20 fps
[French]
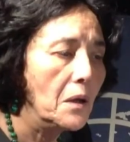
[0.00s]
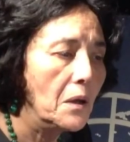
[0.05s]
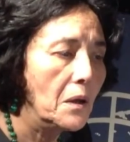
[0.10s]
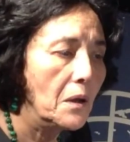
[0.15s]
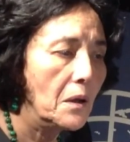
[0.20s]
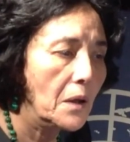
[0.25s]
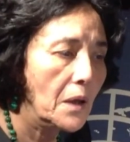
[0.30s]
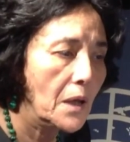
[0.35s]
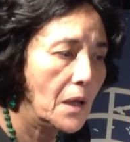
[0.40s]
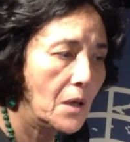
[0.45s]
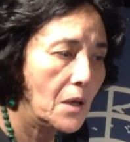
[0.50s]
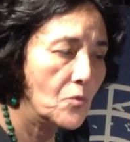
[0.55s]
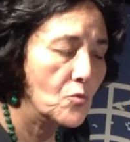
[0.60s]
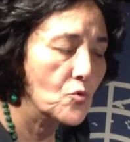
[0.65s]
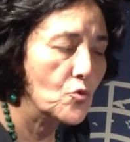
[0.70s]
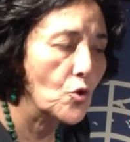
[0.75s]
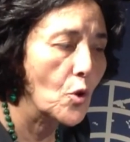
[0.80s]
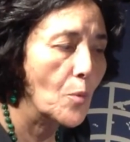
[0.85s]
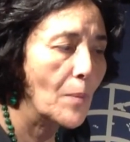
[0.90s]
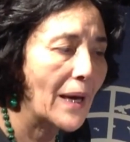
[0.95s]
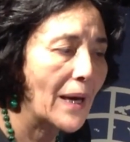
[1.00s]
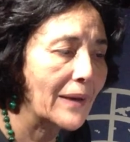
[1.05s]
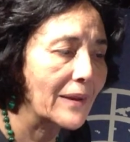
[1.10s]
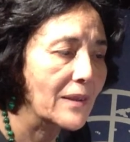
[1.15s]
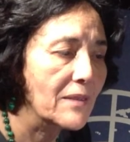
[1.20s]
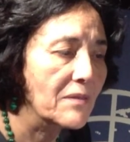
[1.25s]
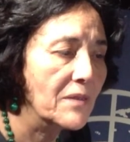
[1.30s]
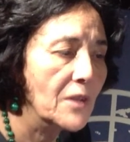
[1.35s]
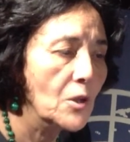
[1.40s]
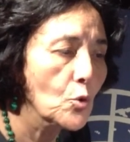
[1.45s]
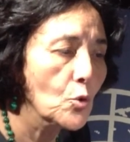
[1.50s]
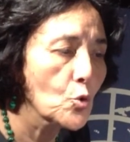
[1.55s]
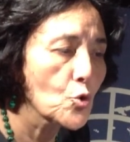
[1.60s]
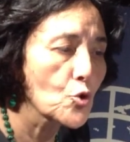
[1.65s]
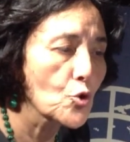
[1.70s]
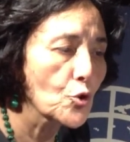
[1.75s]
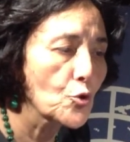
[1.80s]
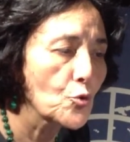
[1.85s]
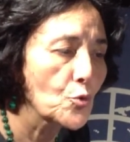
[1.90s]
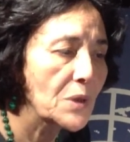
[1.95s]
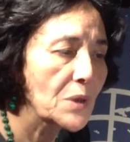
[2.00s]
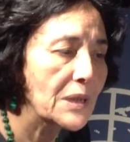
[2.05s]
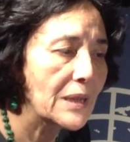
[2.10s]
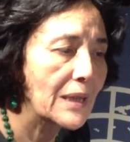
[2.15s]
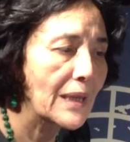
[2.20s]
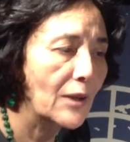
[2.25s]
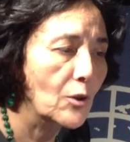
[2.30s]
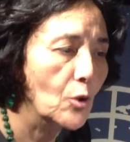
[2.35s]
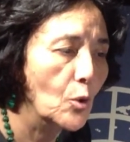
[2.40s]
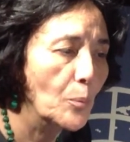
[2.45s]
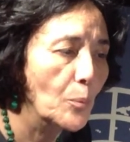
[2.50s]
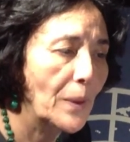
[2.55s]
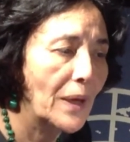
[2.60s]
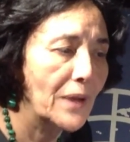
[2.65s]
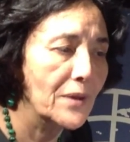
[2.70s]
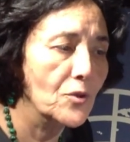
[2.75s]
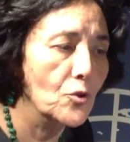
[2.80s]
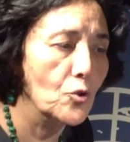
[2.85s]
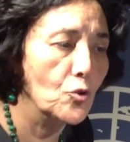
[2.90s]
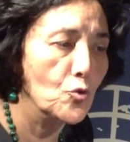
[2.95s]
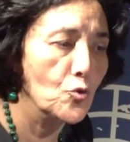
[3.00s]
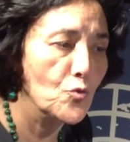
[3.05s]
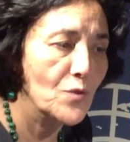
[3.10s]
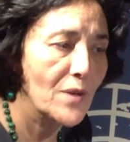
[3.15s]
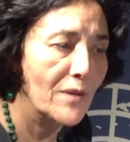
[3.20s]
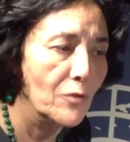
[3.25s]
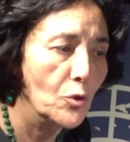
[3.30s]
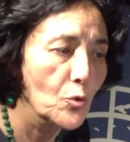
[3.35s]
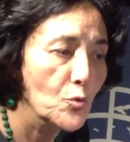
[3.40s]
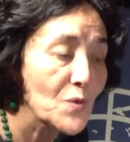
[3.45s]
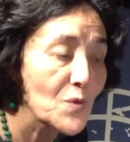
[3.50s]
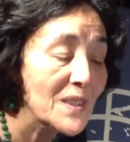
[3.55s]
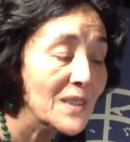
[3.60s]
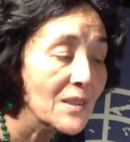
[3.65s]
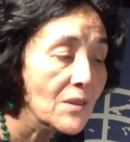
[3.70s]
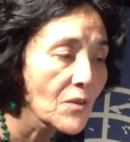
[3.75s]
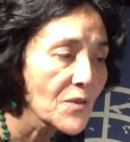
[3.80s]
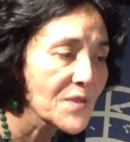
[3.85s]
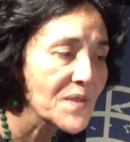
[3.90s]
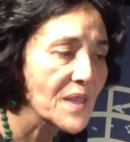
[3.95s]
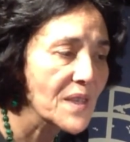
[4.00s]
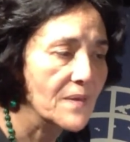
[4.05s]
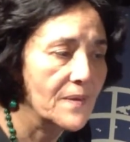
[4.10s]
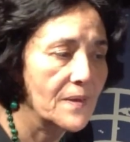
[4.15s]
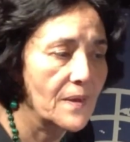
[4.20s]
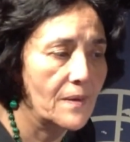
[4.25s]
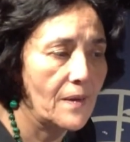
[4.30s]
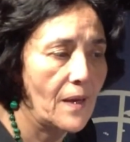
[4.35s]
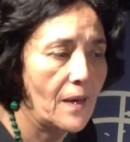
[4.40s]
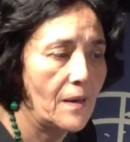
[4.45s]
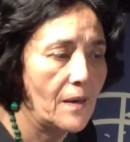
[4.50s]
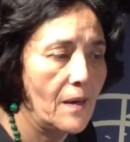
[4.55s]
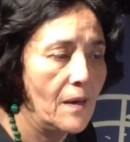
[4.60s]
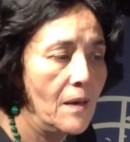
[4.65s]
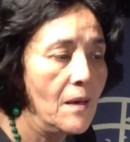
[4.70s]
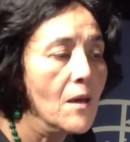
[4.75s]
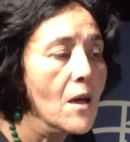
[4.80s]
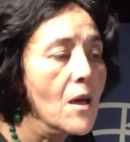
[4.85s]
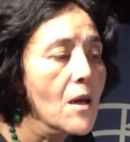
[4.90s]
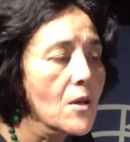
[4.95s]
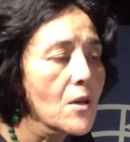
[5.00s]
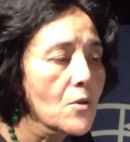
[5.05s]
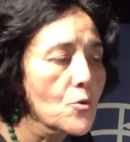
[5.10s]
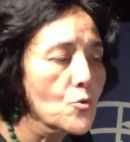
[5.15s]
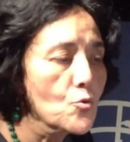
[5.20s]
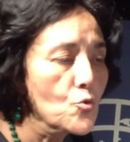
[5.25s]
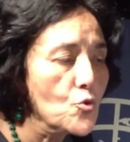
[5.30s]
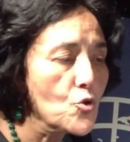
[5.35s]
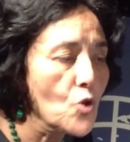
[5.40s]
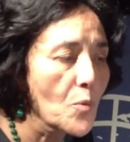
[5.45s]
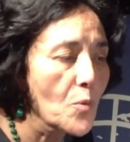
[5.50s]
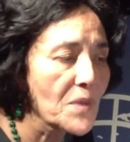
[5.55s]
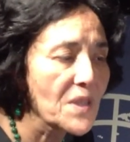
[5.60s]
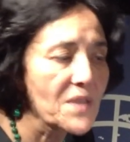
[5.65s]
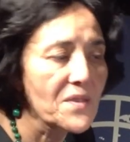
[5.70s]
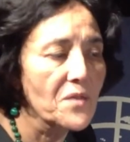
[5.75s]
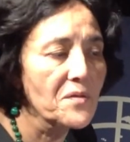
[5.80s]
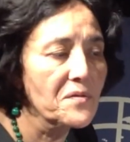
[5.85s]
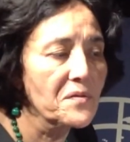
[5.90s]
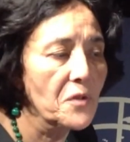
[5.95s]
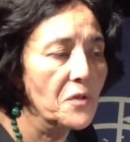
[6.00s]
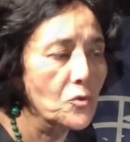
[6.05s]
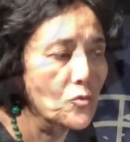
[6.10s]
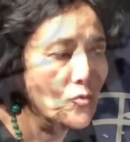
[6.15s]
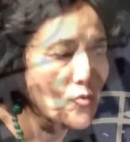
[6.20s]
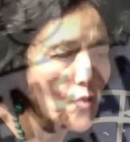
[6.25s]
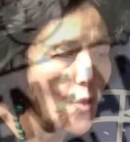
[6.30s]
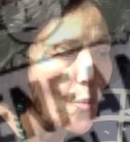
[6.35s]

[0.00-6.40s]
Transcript: et nous sommes arrivés aujourd'hui la campagne que nous avons aussi lancée cette année. Nous sommes des enfants, nous